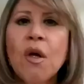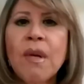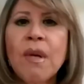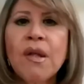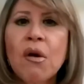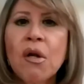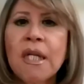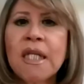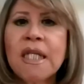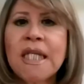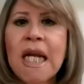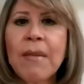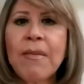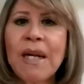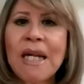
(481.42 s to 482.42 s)
más
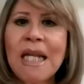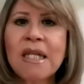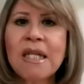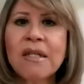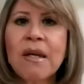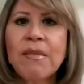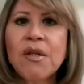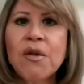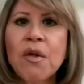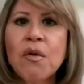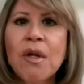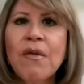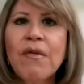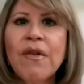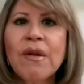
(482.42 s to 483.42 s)
holística para el tratamiento de
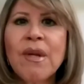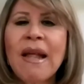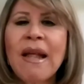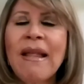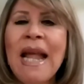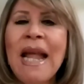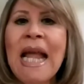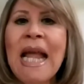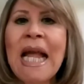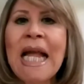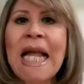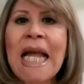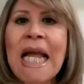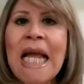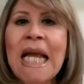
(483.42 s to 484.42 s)
una enfermedad
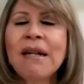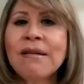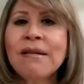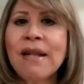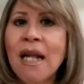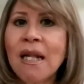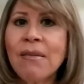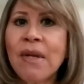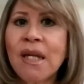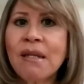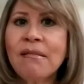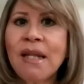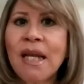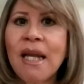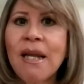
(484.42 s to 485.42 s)
que
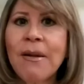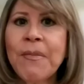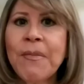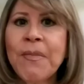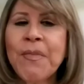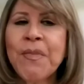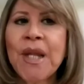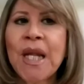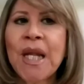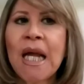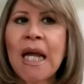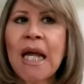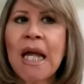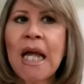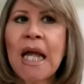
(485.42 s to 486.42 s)
realmente
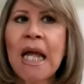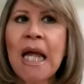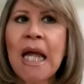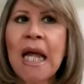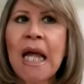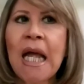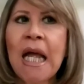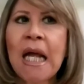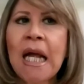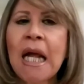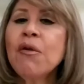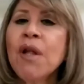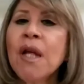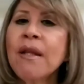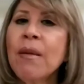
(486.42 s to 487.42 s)

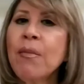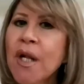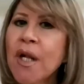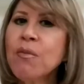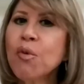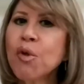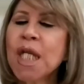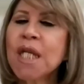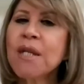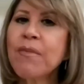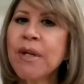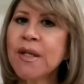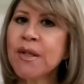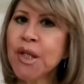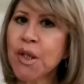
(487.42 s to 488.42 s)
causa temor en muchas
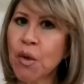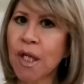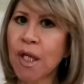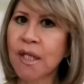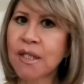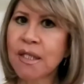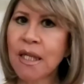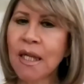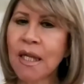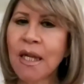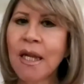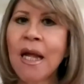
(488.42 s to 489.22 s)
personas.